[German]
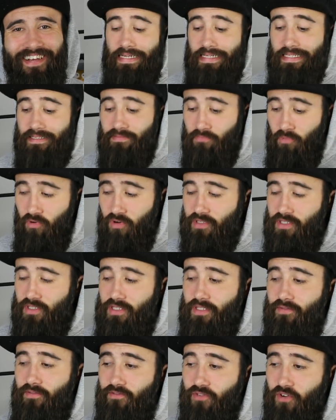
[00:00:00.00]
Ich
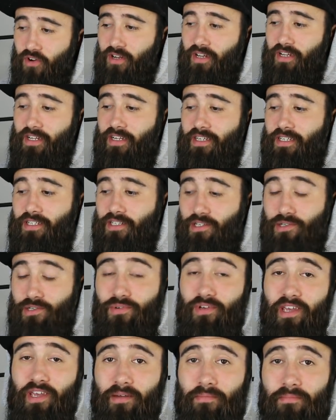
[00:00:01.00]
muss wirklich
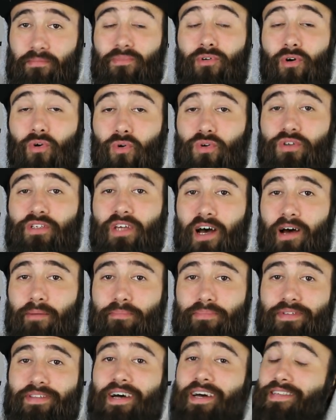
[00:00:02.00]
zugeben, Hut
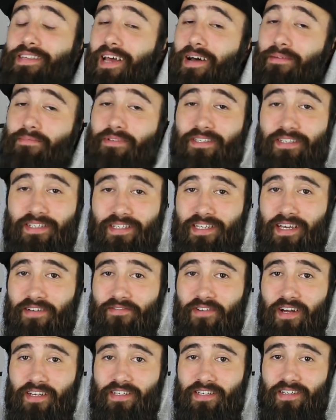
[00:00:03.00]
ab, das habe ich nicht
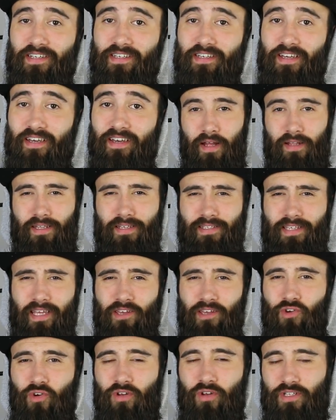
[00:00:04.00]
erwartet dass
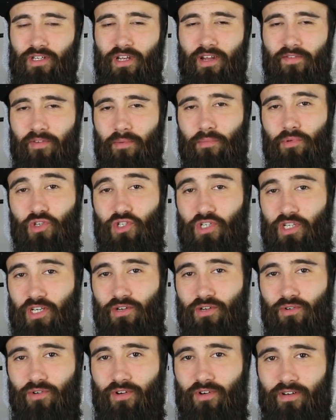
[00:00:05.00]
ein Künstler wie
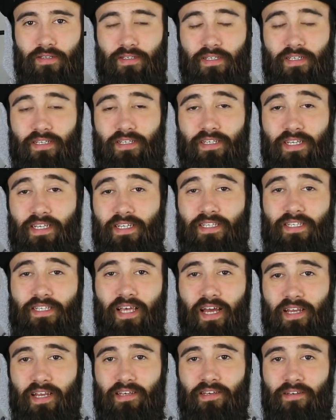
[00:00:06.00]
Bushido sich die
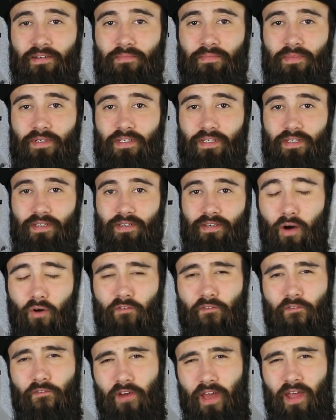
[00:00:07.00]
Zeit nimmt,
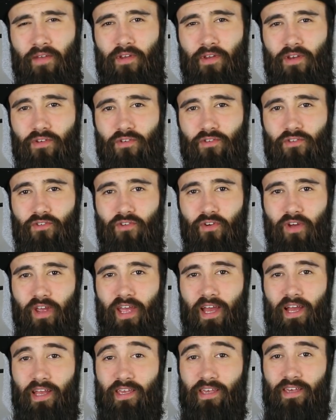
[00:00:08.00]
auf Fanvideos zu
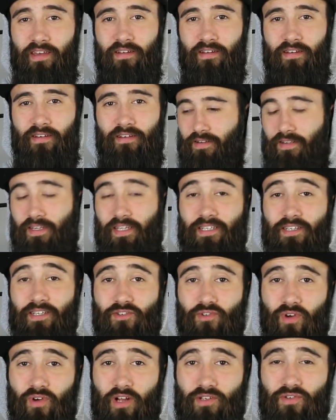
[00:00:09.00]
reagieren, diese
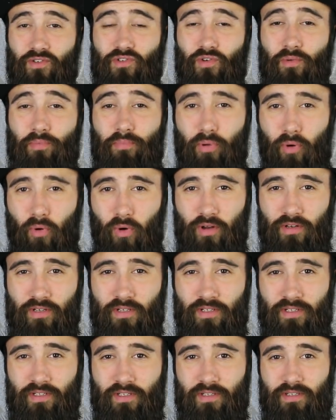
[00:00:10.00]
sogar zu
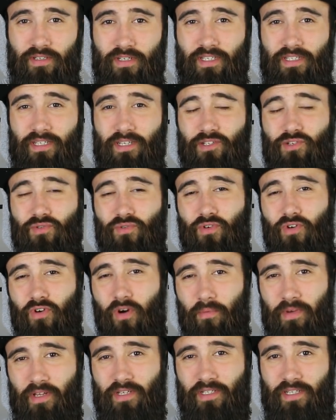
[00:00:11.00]
supporten, diese zu
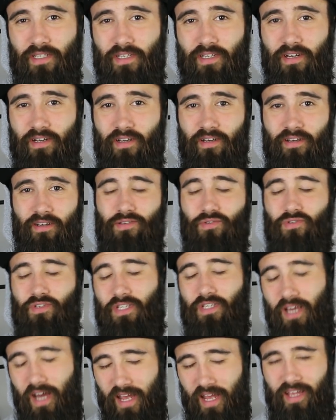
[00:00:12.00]
kommentieren, zu
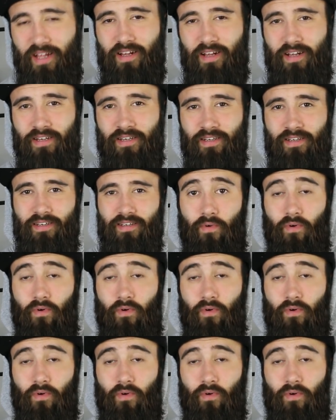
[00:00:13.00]
teilen.